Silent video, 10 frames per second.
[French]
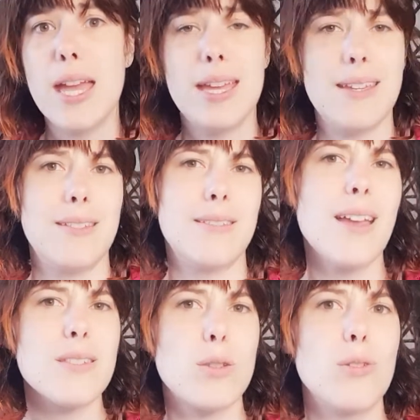et
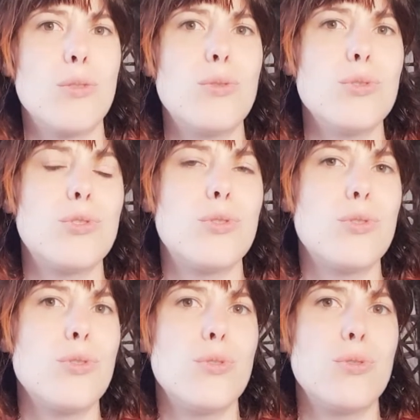d'un seul coup,
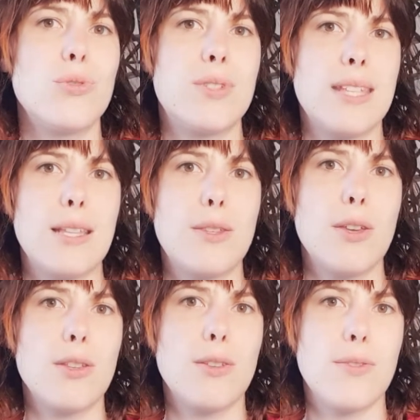tu,
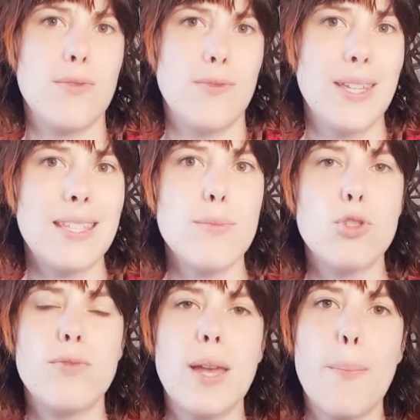cette victime
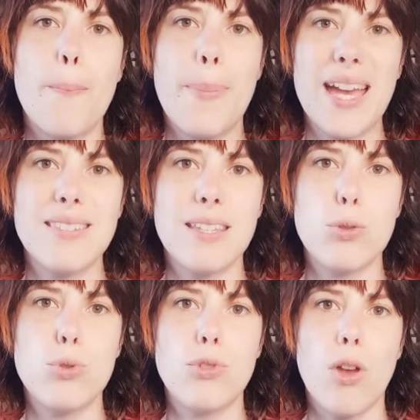devient
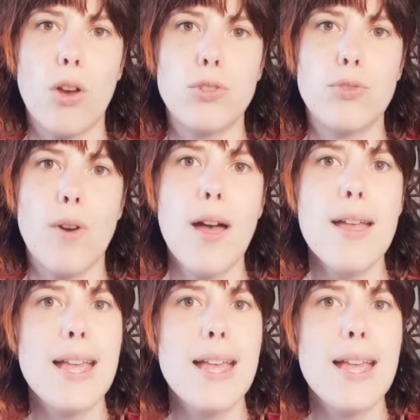persécuteur, tu vois,